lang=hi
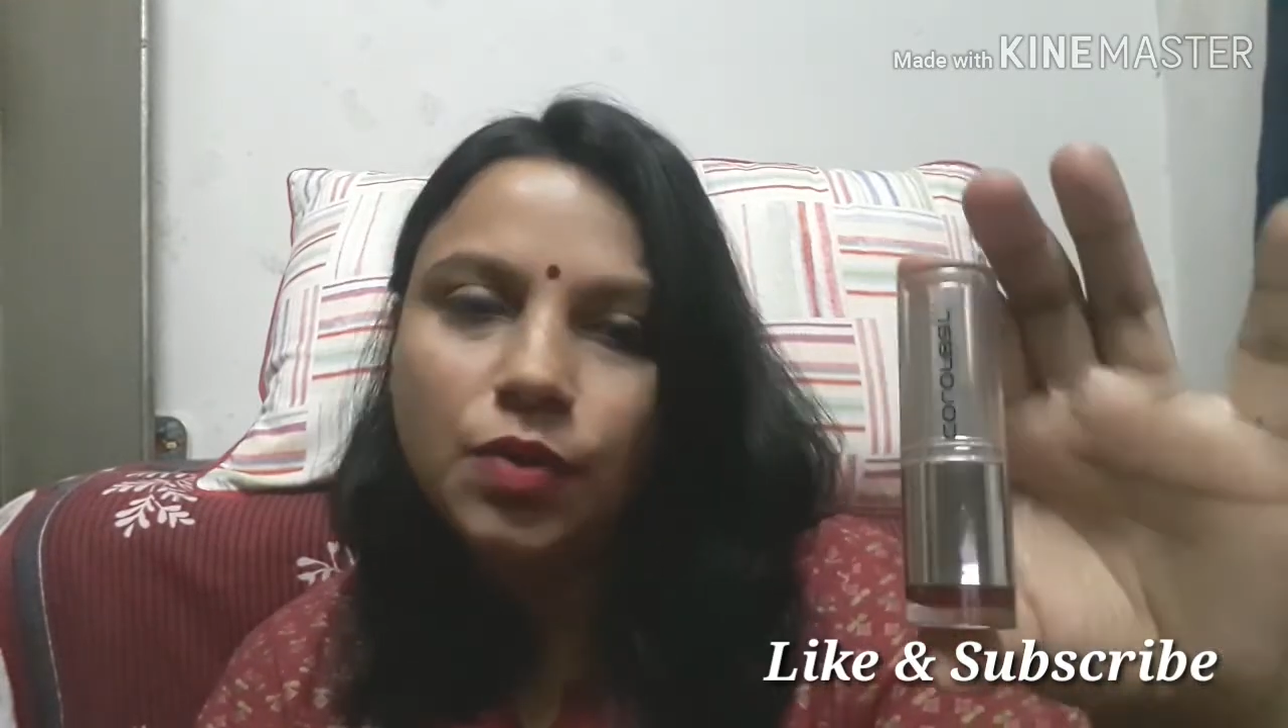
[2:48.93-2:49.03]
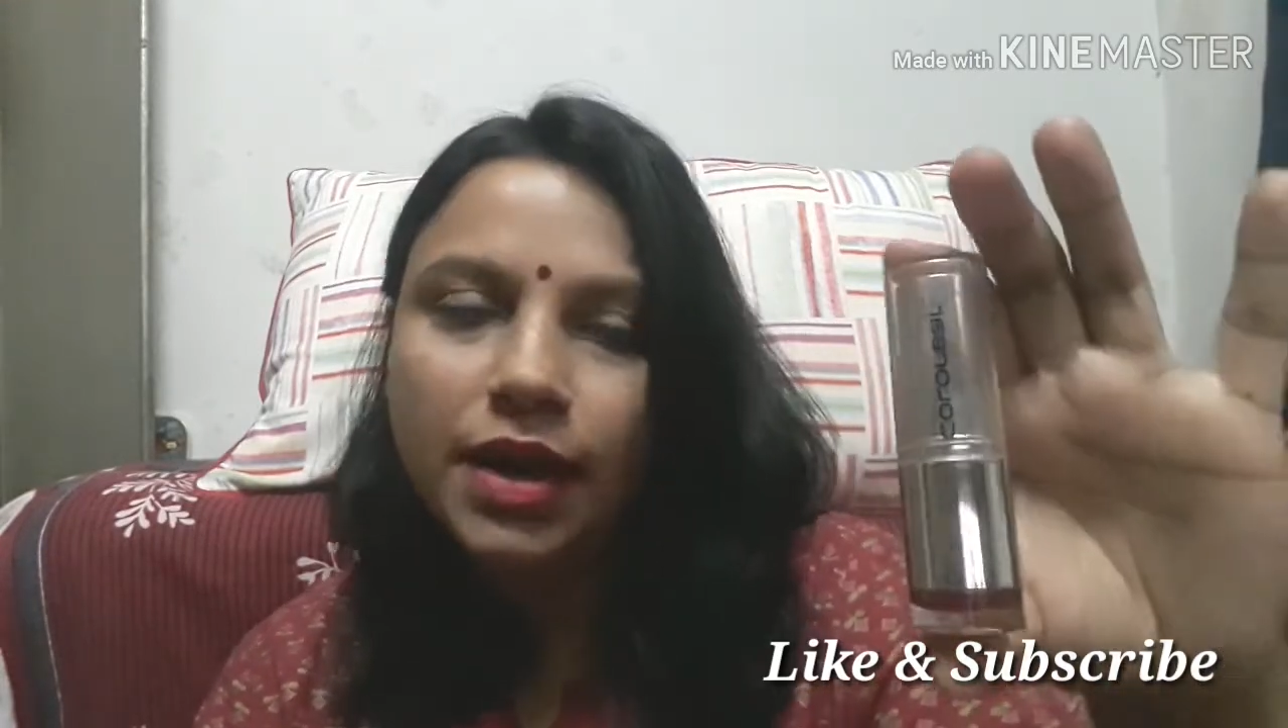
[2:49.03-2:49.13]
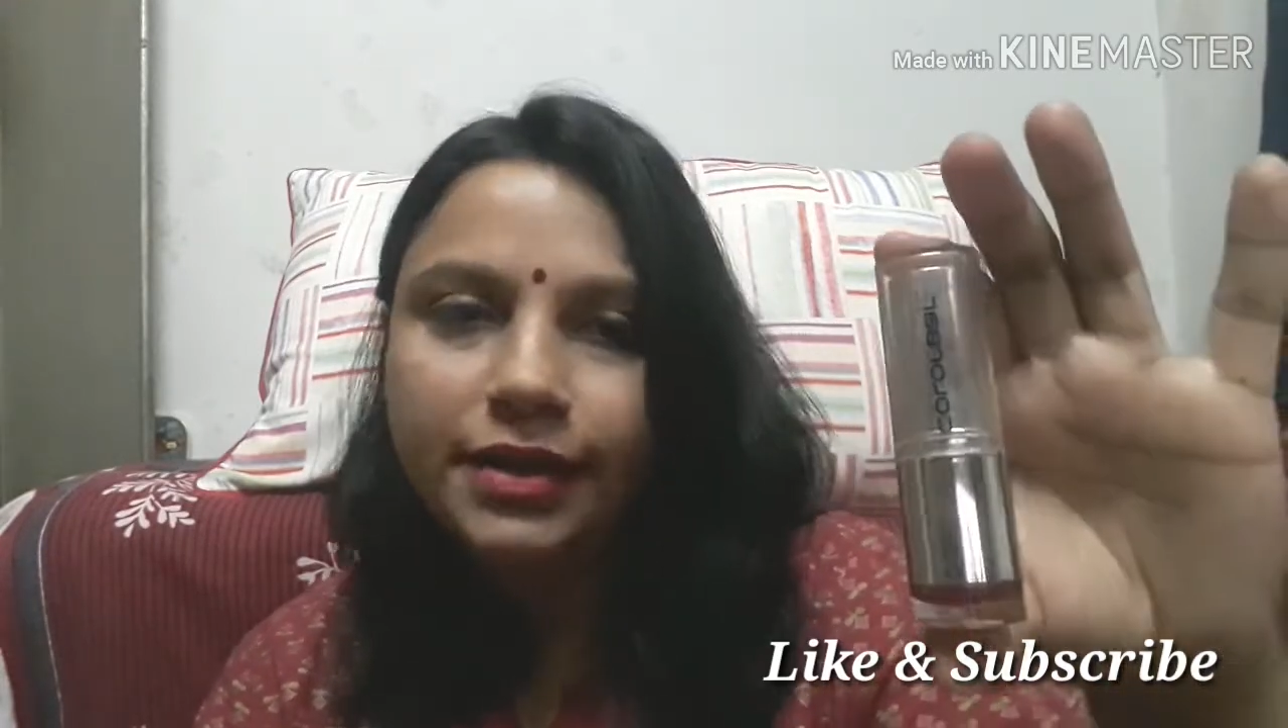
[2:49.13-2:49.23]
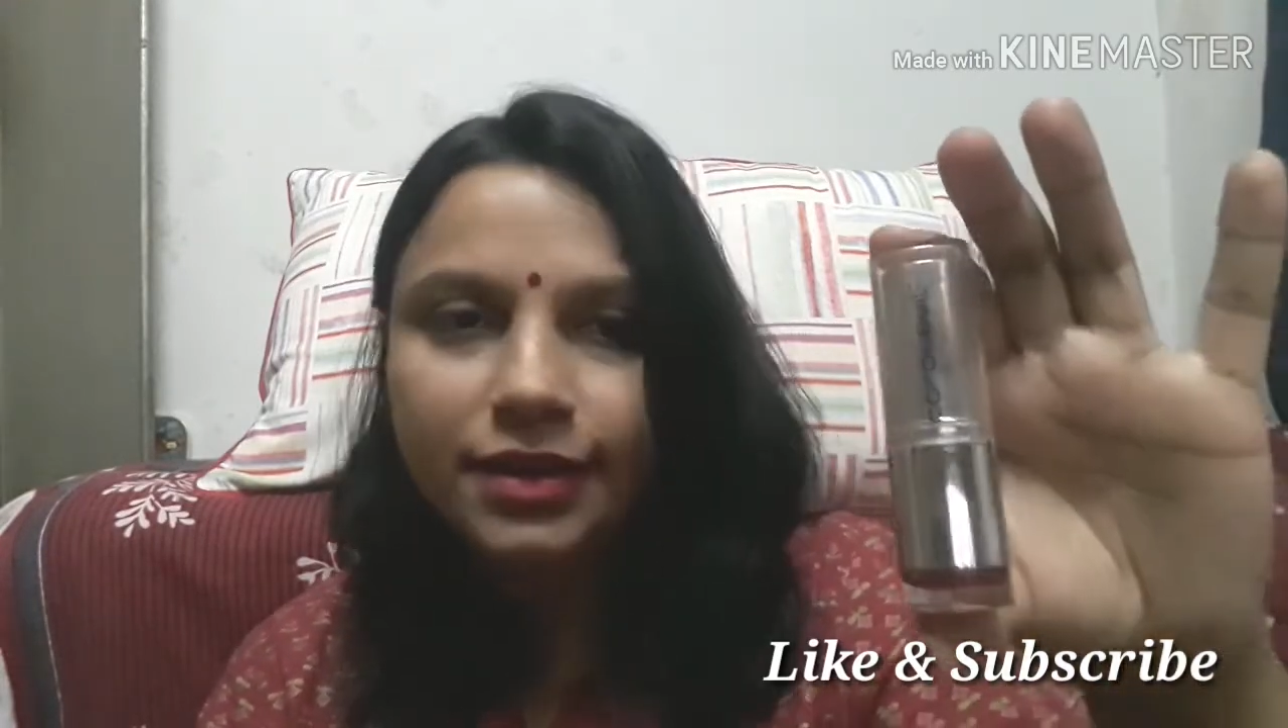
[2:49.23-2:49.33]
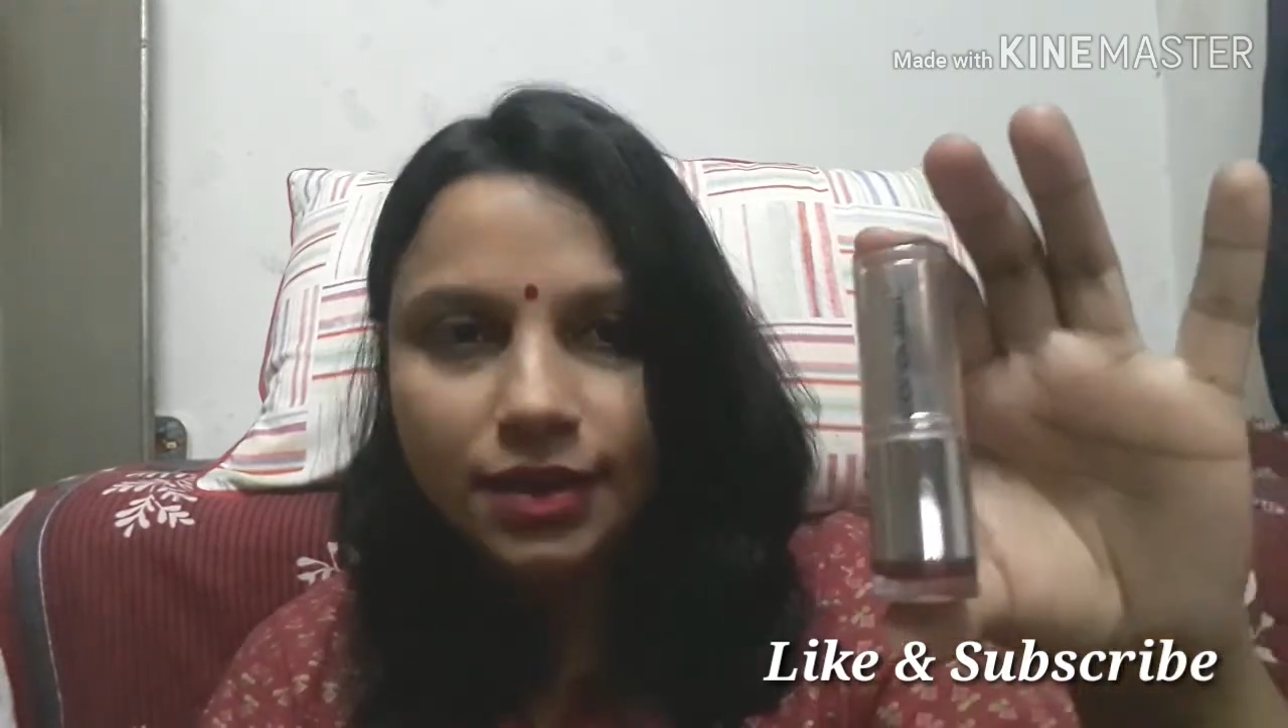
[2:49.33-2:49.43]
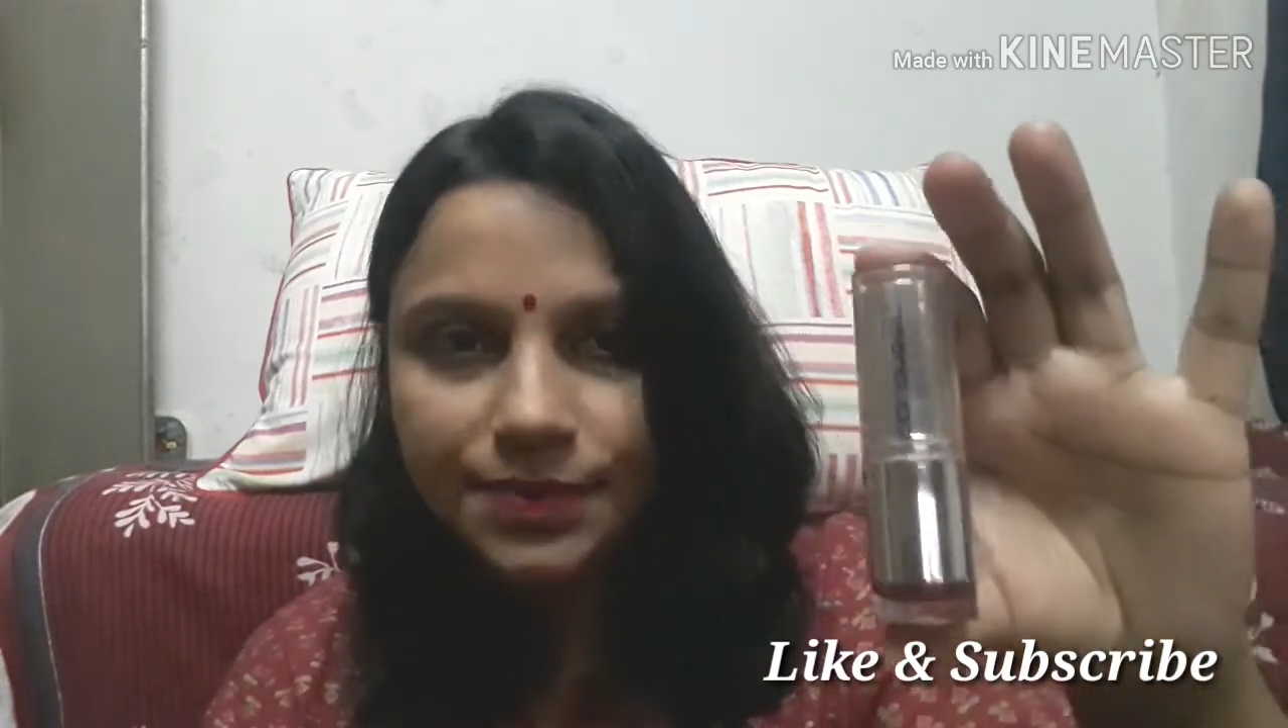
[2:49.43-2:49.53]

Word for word: क्वालिटी